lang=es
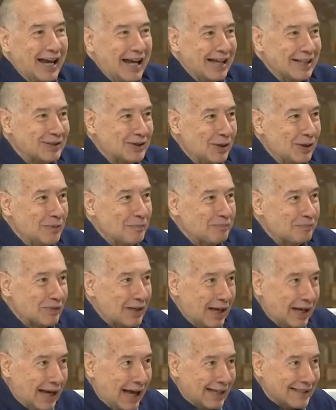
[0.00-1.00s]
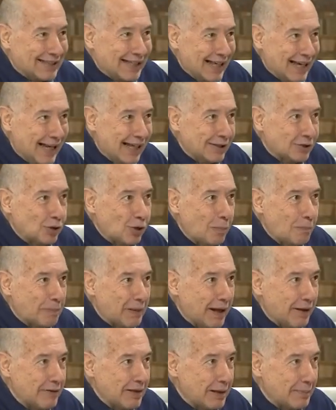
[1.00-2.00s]
eso hacer esto
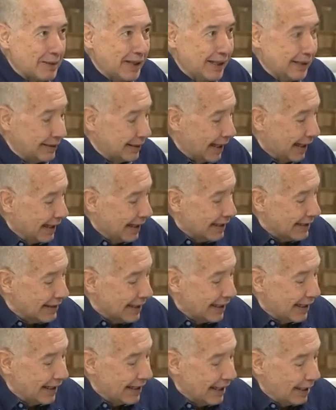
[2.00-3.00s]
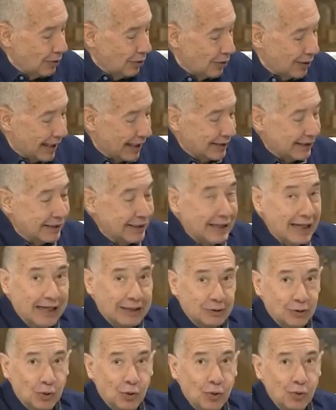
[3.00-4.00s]
previamente y tener a los
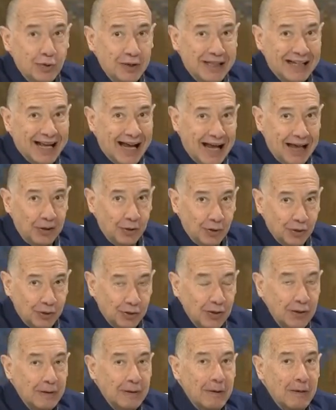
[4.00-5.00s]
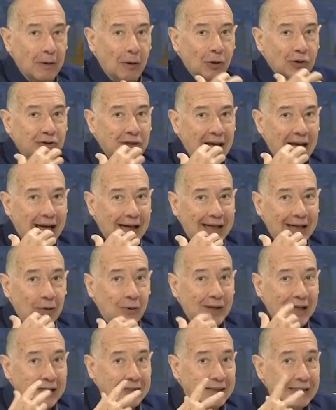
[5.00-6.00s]
candidatos ubicados, o sea,
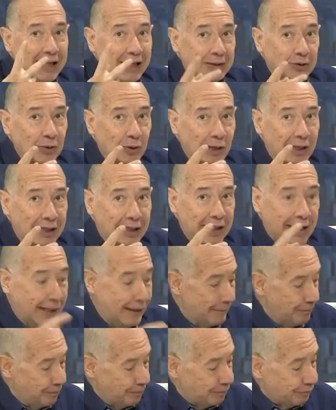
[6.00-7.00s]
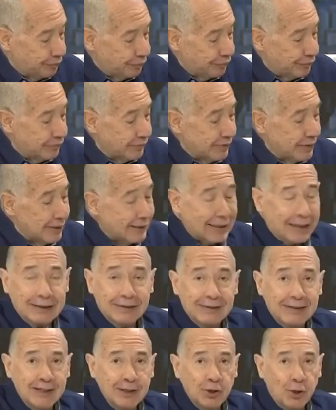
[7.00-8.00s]
los candidatos a que
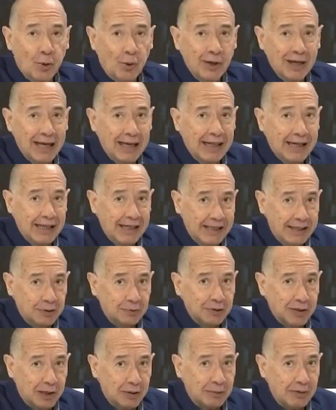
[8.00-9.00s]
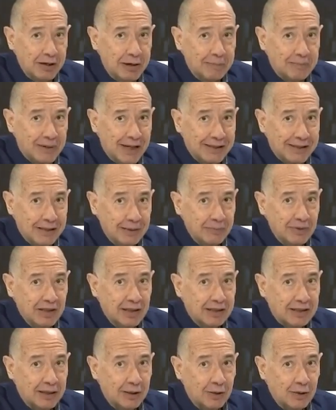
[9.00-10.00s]
si yo voy a elegir una nueva empresa
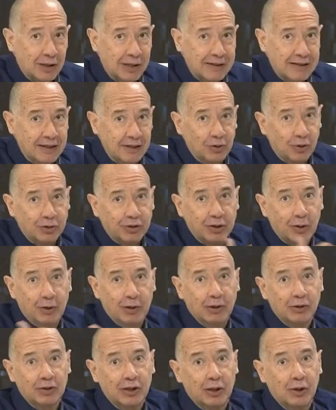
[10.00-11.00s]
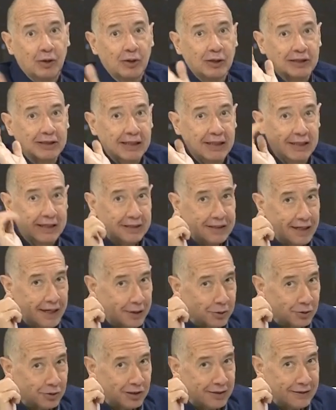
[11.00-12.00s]
administradora esa noche, bueno, tengo que tener
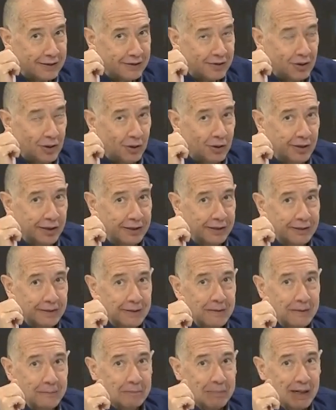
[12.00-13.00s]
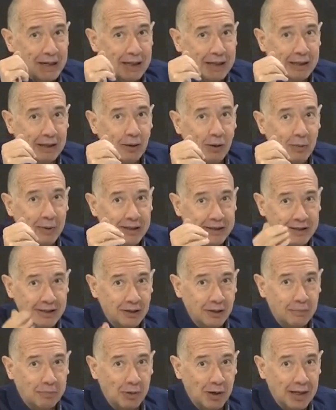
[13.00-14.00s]
tres cotizaciones para que los
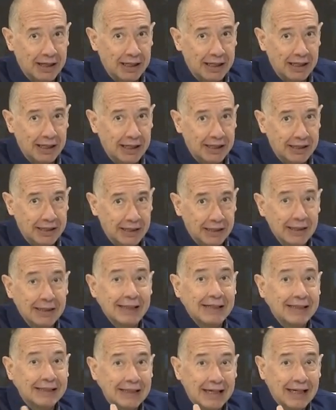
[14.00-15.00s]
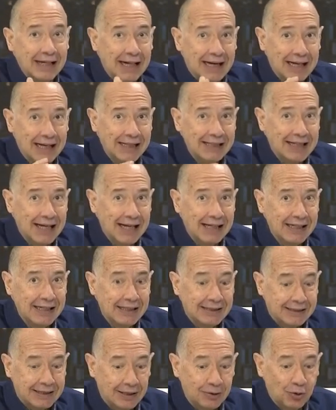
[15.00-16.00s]
vecinos puedan elegir. Y tenerlas ya
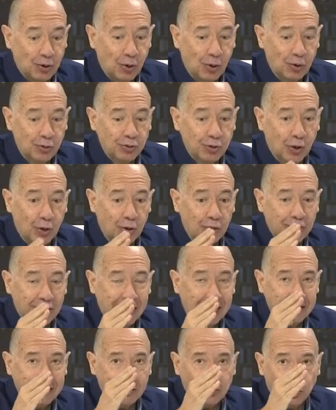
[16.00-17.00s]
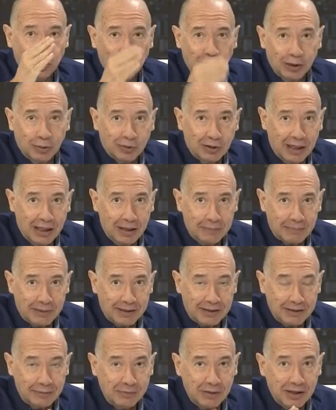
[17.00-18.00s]
listas, no, no a usted la
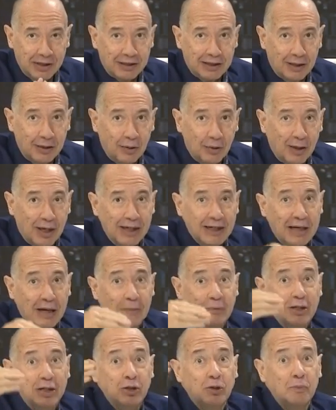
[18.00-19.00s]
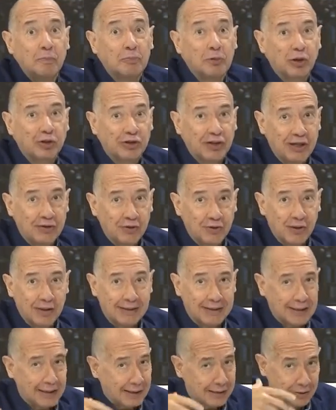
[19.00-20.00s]
empresa administradora y abrir un proceso
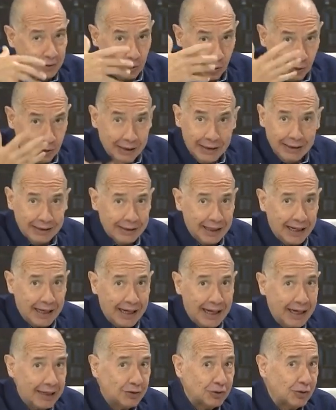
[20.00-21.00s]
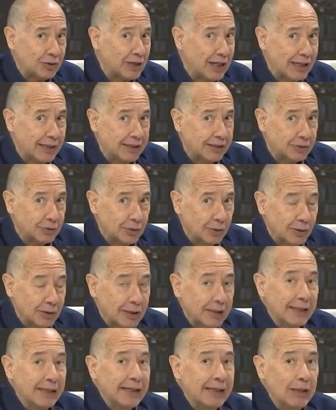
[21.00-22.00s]
de selección. Tenga eso ya listo.
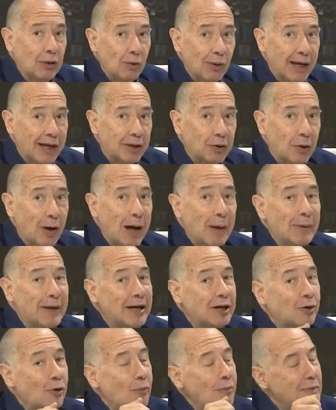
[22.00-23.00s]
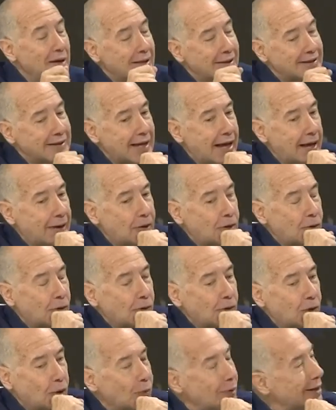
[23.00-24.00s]
Y luego haber conversado
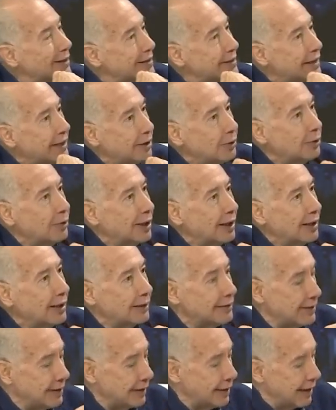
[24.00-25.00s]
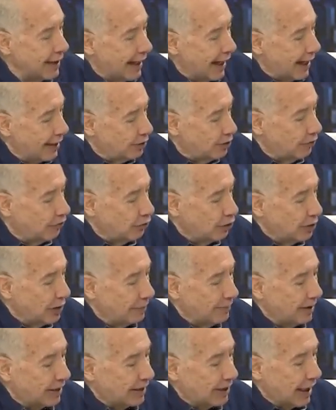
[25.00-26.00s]
con los vecinos, Génesis. Esto es
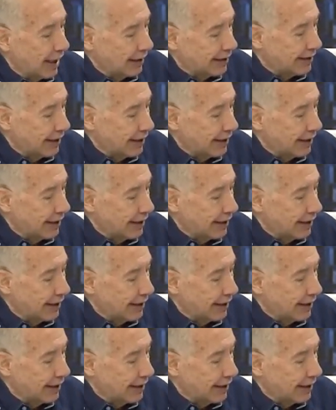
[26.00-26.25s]
fundamental,